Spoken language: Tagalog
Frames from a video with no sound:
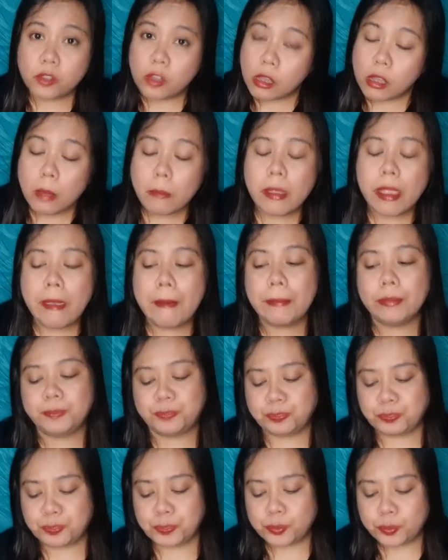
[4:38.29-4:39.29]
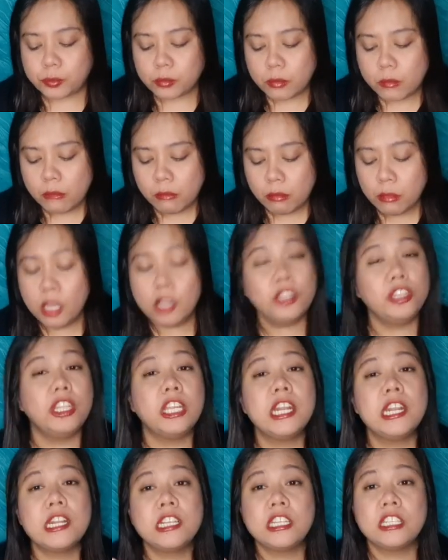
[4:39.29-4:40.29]
kagabi.
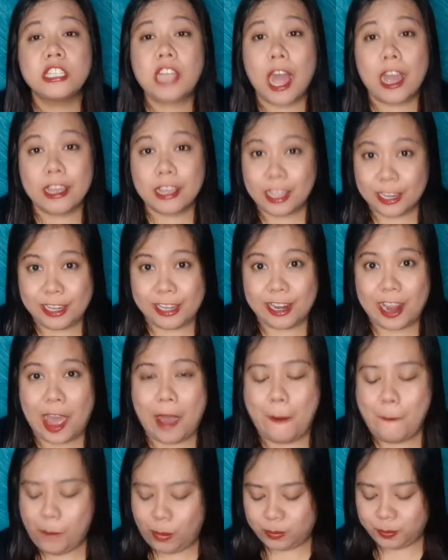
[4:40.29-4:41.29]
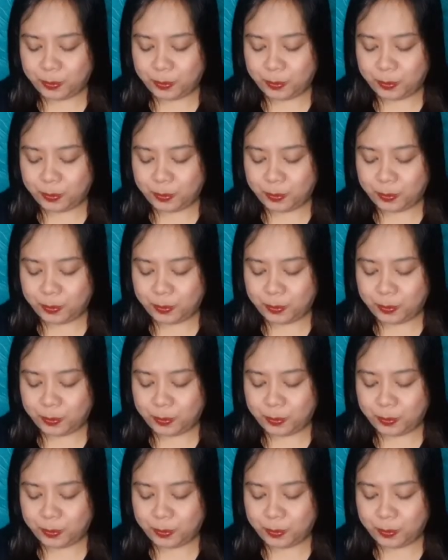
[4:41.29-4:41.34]
Dinala niya sa akin kanina.